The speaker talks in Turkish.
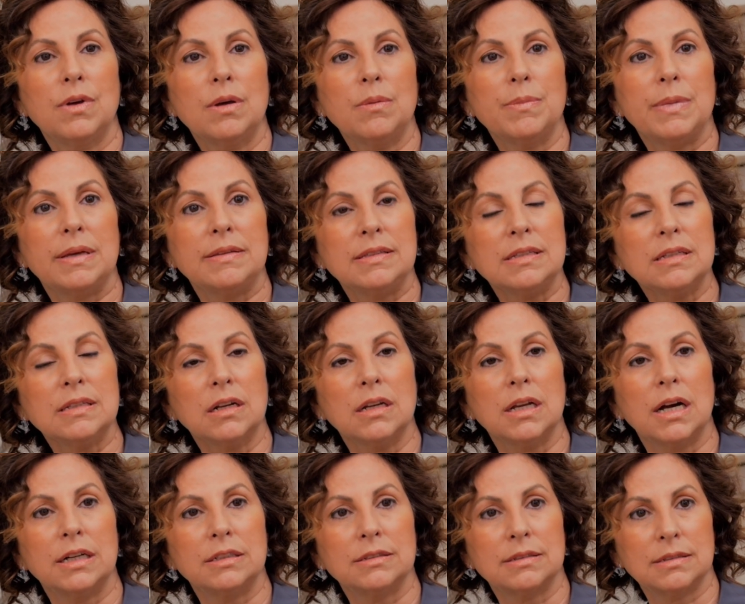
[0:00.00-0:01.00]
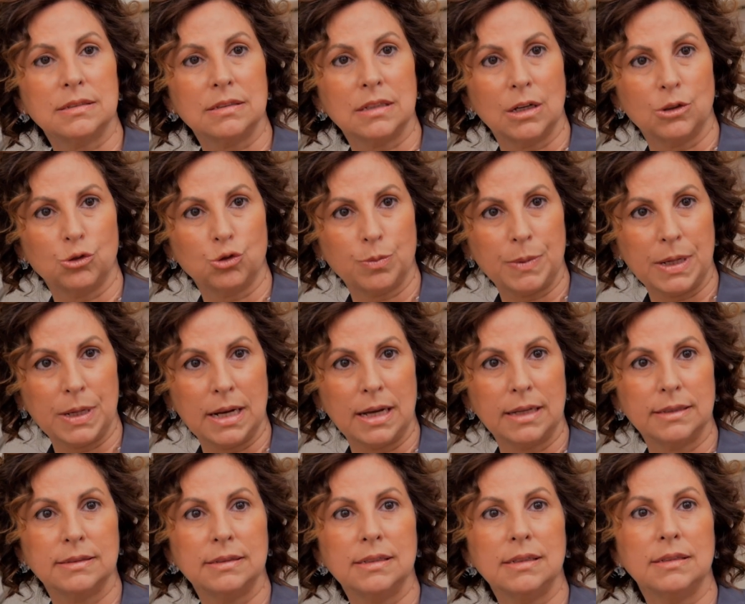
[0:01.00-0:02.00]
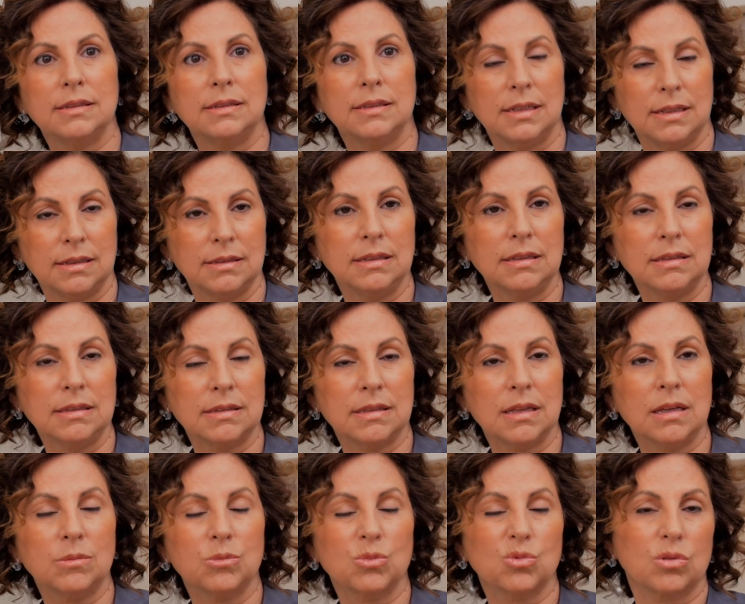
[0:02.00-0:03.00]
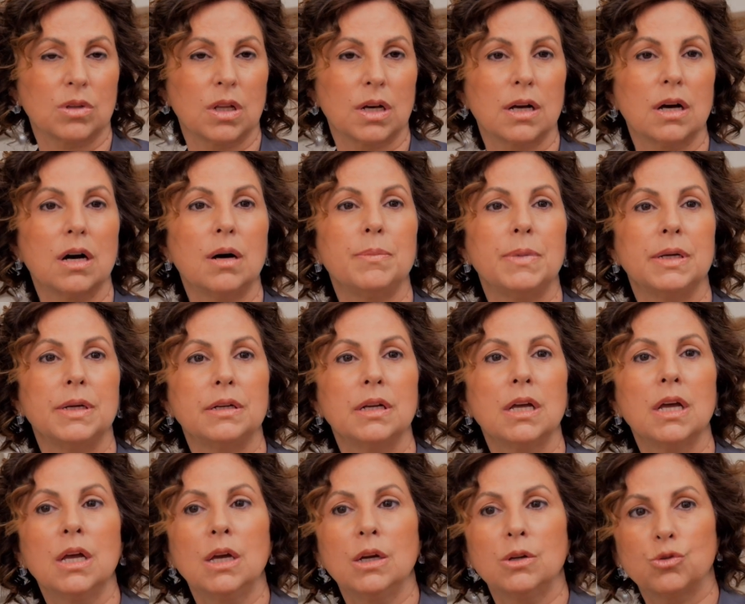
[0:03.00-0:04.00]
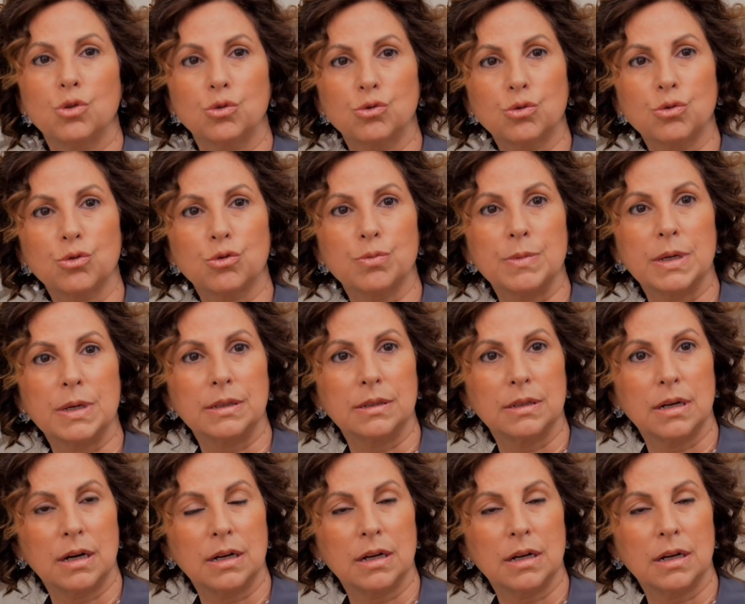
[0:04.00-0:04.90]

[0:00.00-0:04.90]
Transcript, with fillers: ve besin alerjisinden şüphelenildiyse mutlaka bir çocuk uzmanını